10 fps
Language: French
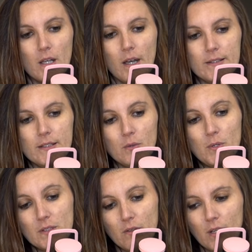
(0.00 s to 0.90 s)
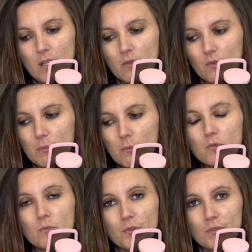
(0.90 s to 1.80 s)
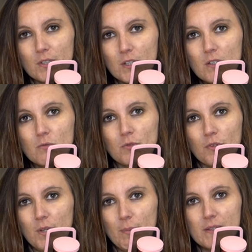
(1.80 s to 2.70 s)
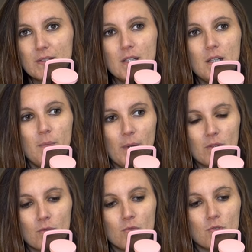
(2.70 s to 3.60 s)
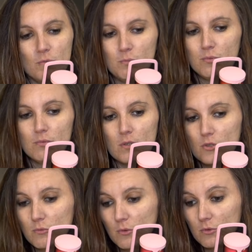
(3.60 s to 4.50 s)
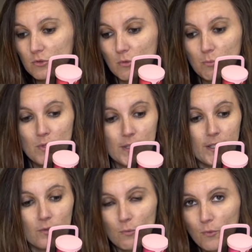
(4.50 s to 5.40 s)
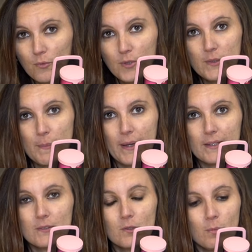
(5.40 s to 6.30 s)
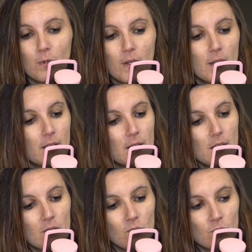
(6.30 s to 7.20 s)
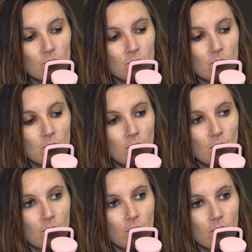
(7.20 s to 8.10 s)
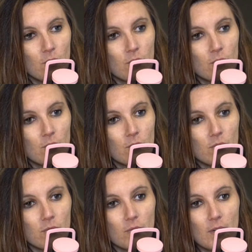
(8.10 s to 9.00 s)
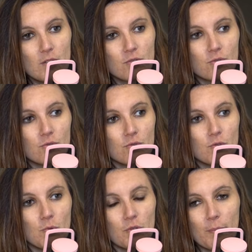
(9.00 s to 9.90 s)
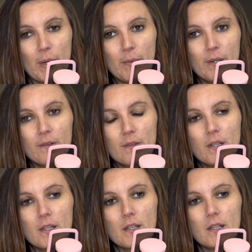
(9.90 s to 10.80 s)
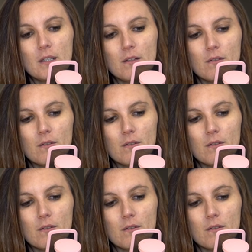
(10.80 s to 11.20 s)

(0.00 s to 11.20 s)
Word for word: et dire oui, c'est vrai, en ce moment, je me sens triste, je me sens dépassée parce que j'ai plus, je sais plus la garde de mon fils, par exemple. Donc du coup, voilà, je, je, me sens pas bien. Et